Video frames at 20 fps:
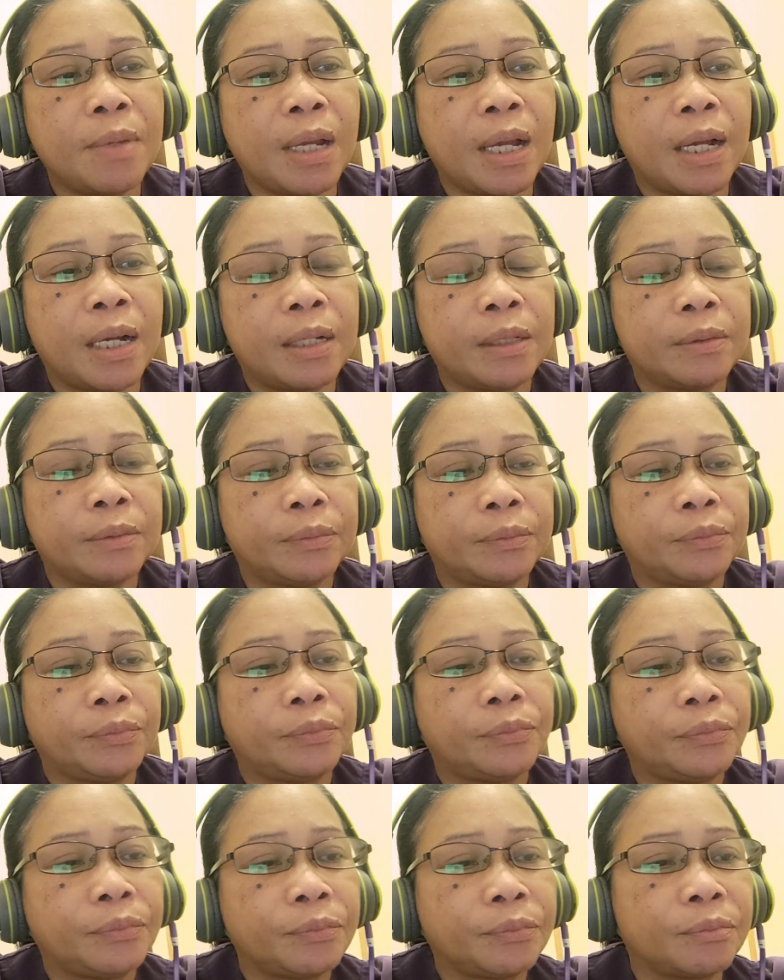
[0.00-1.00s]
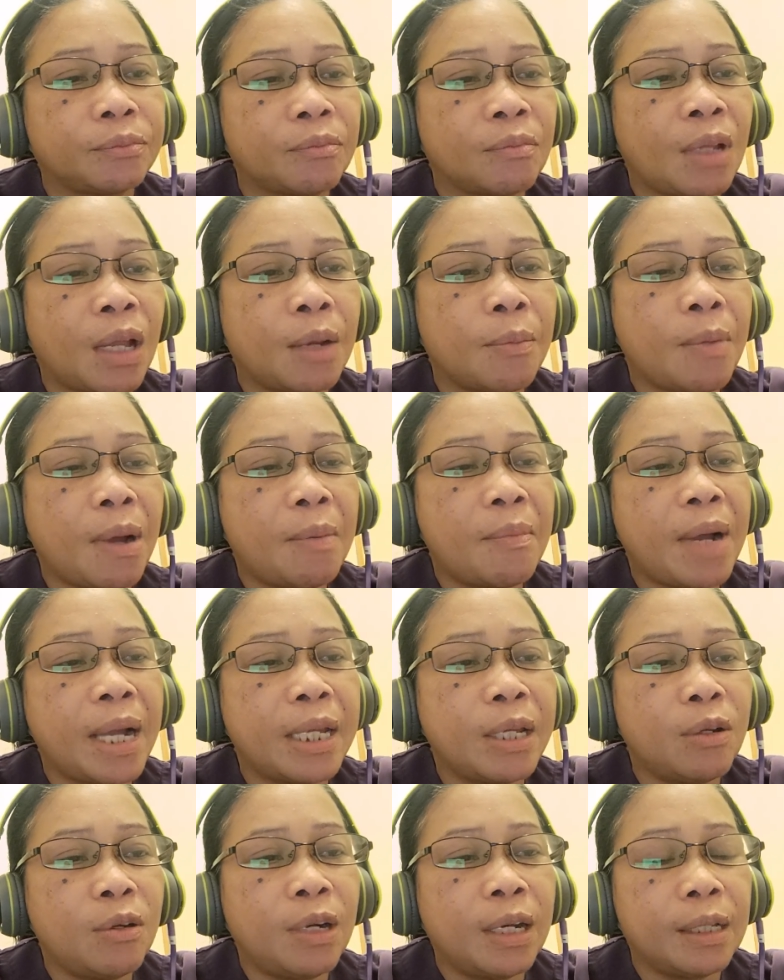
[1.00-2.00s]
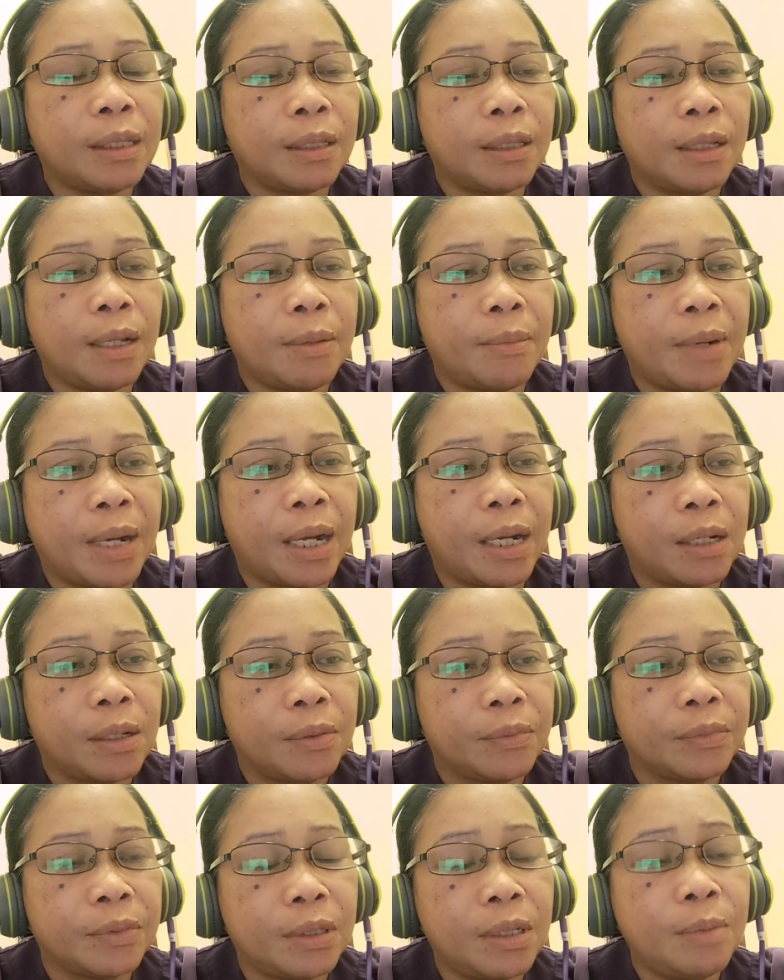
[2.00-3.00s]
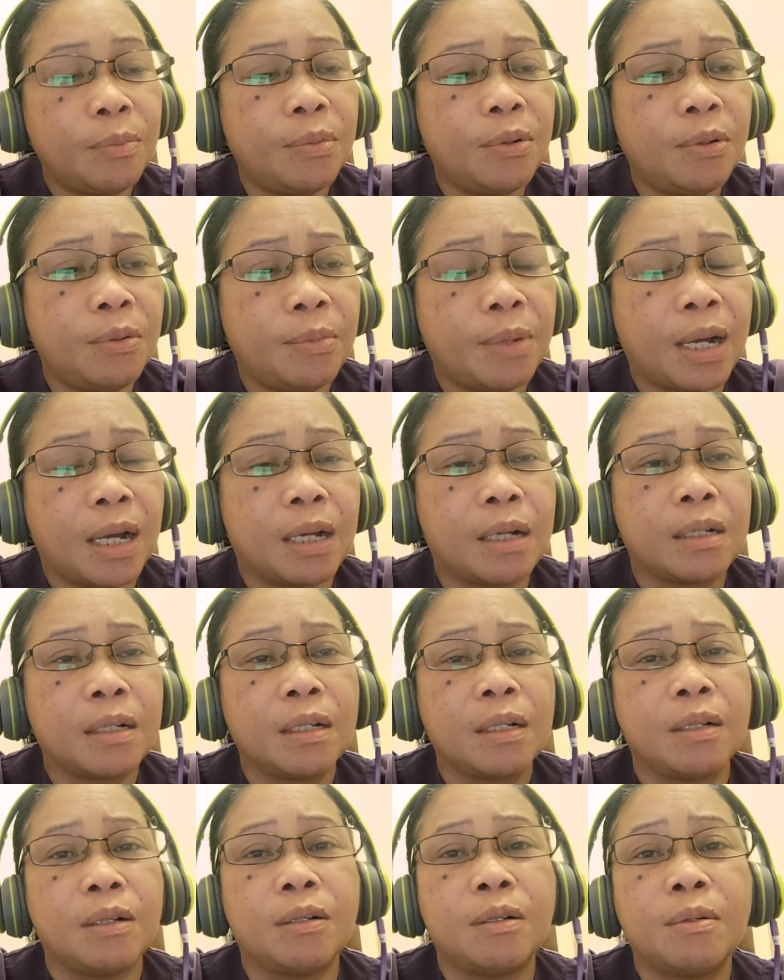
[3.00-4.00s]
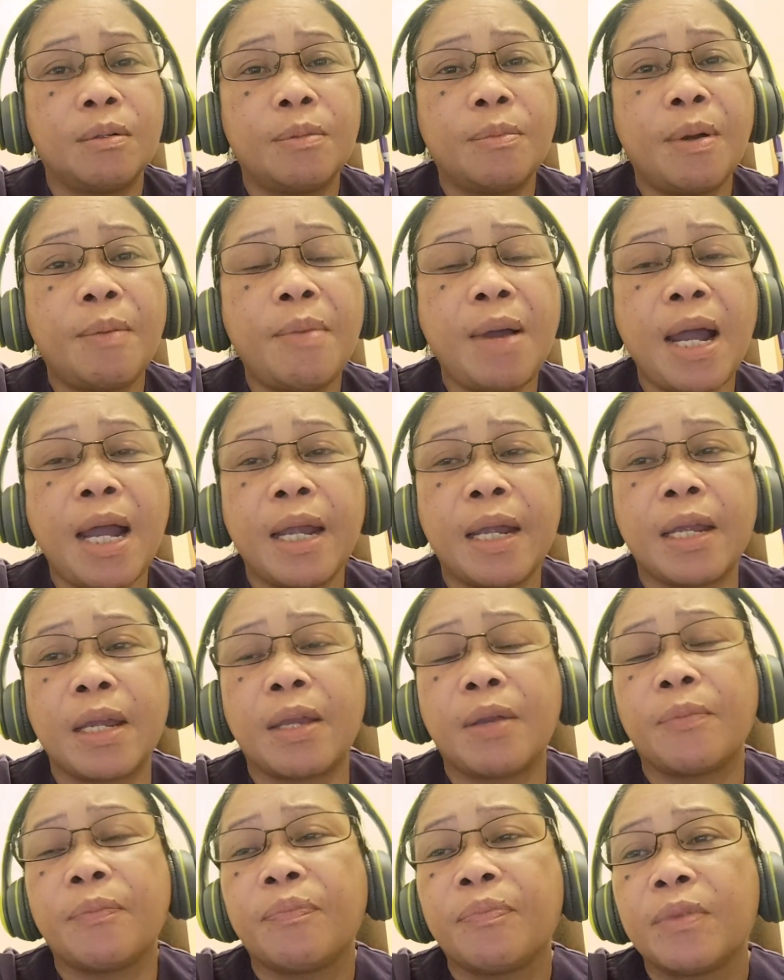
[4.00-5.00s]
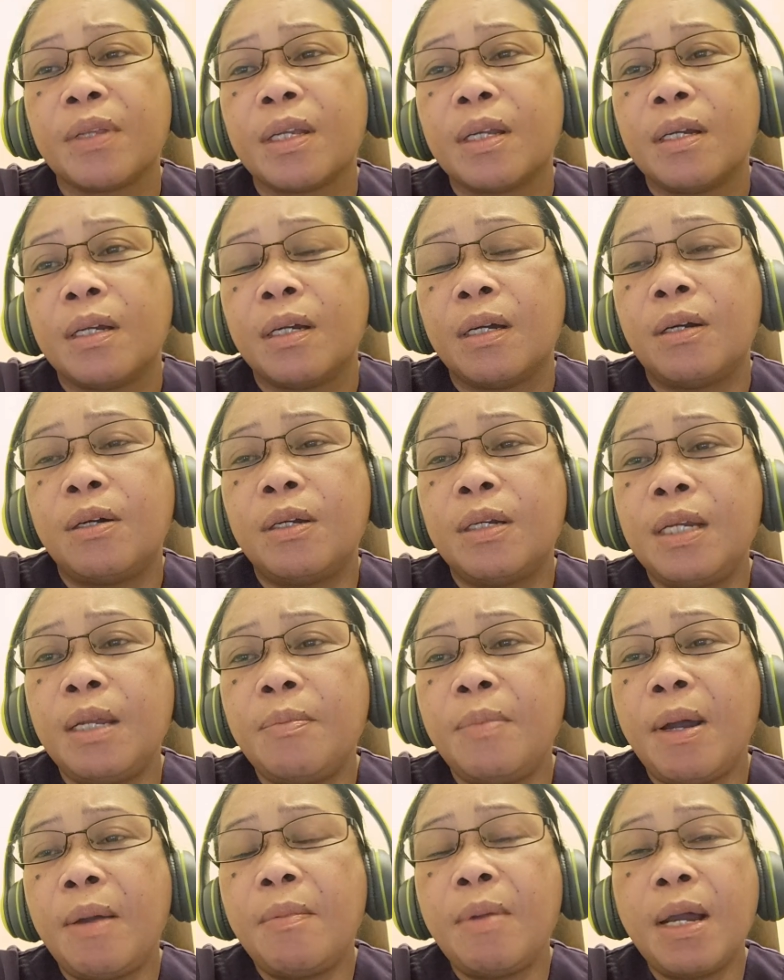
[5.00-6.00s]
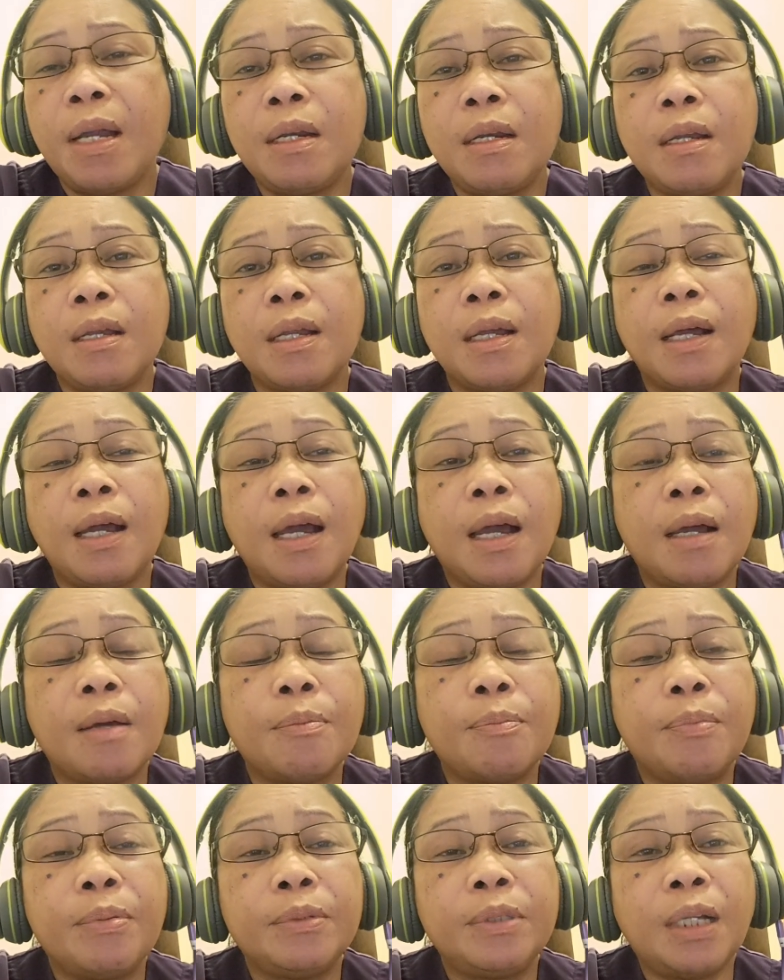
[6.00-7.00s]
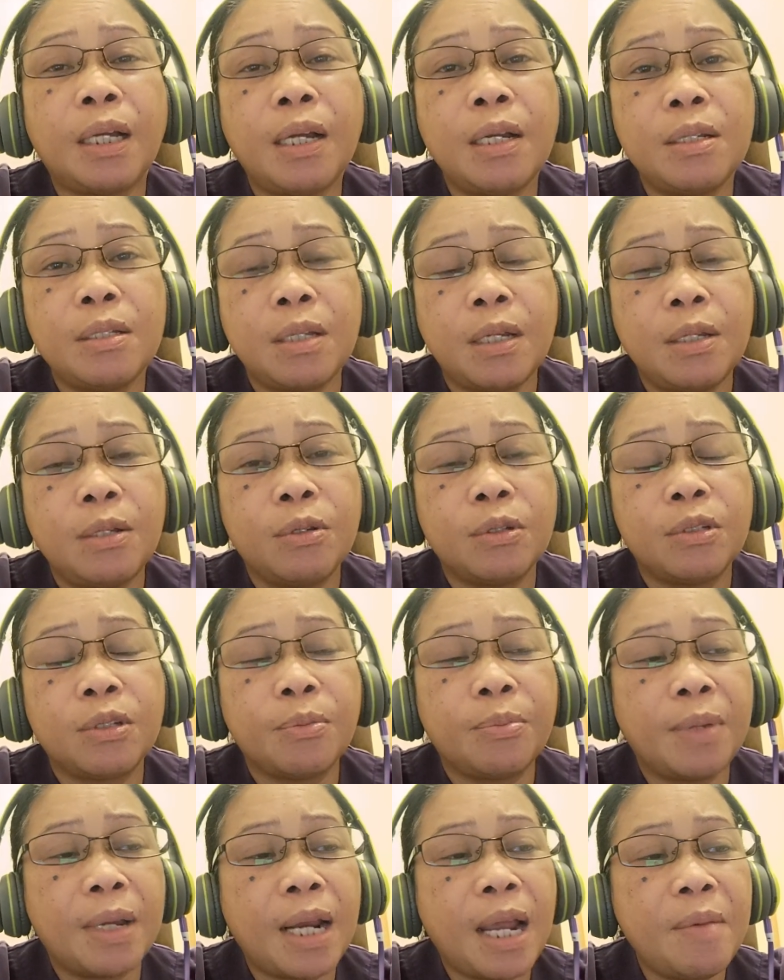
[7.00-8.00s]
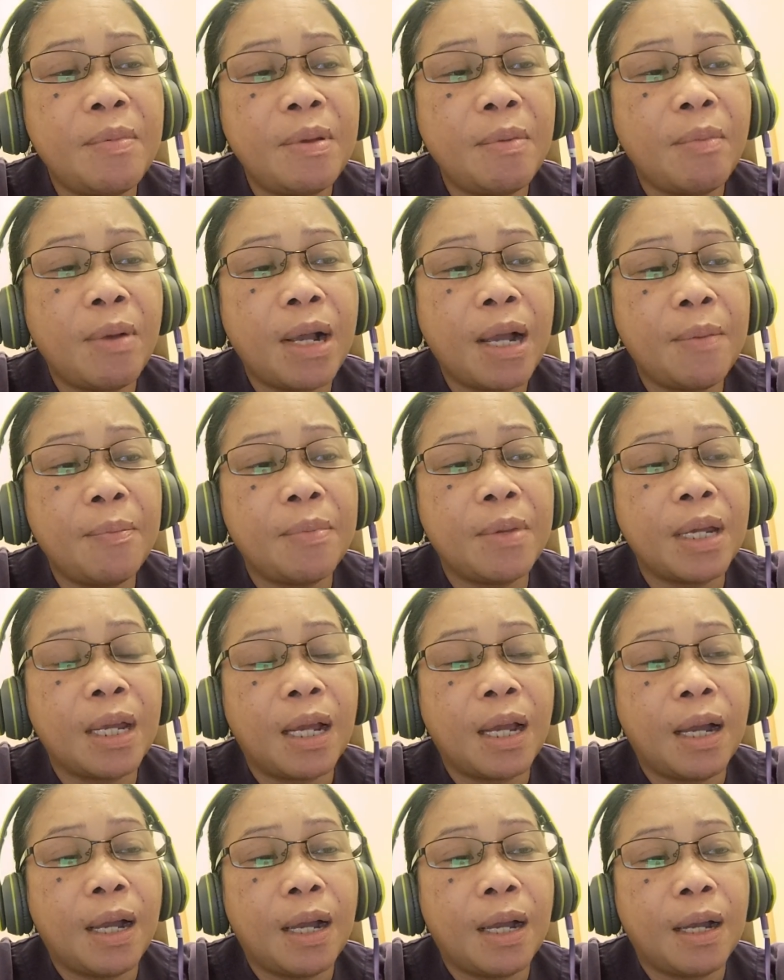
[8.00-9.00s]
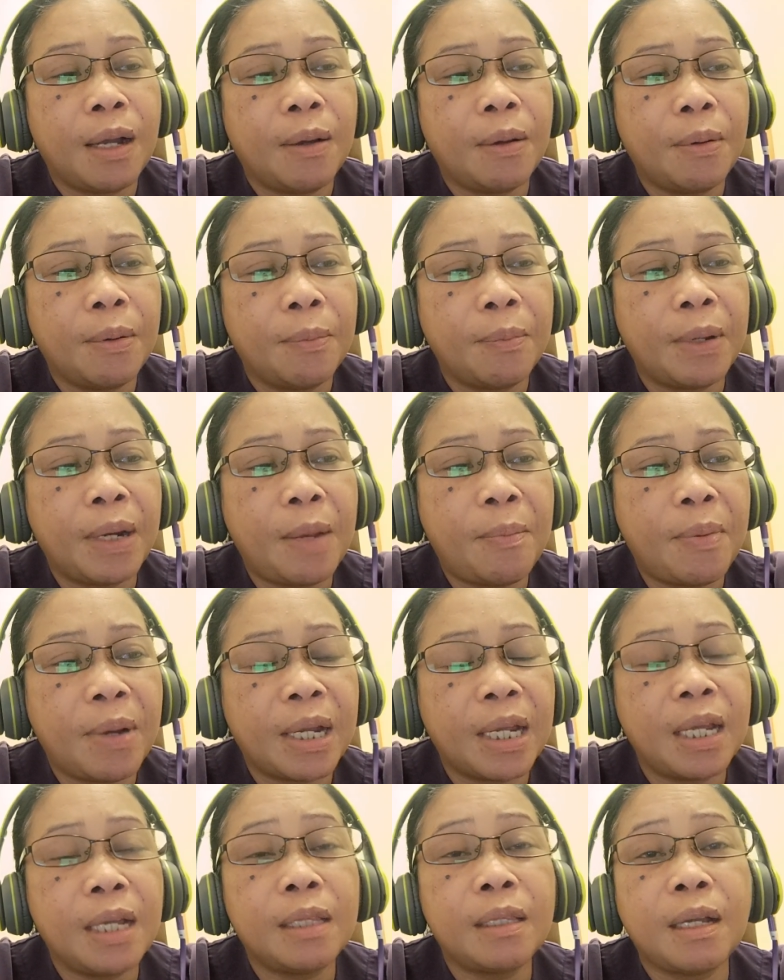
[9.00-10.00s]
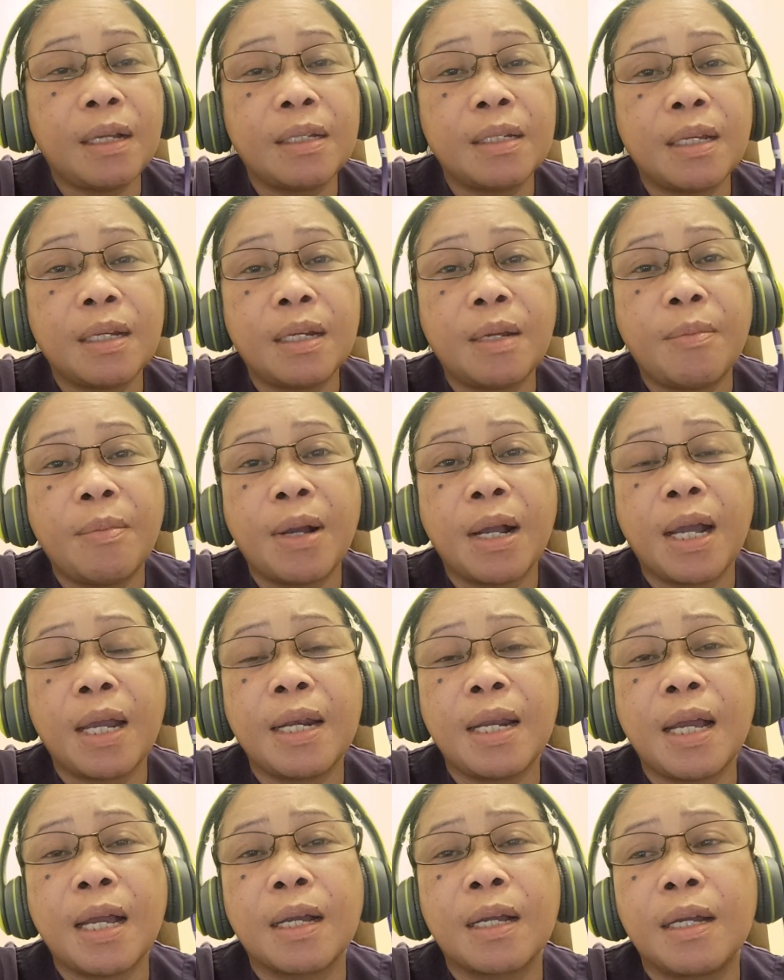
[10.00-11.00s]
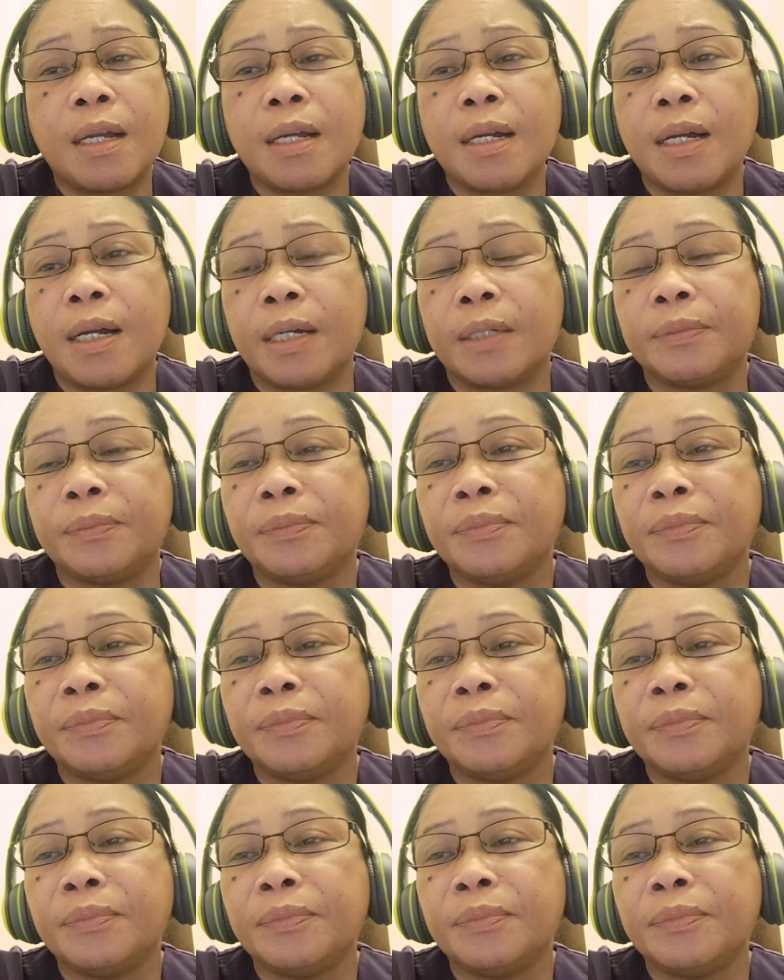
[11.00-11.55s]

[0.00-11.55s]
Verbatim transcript: na? Nagbabayulit na ba? Diba? O oh, babae. O oh, di ba? And, eh, punta kayo sa YouTube, maraming mga uh, pinapakita dyan ng na mga nag, uh,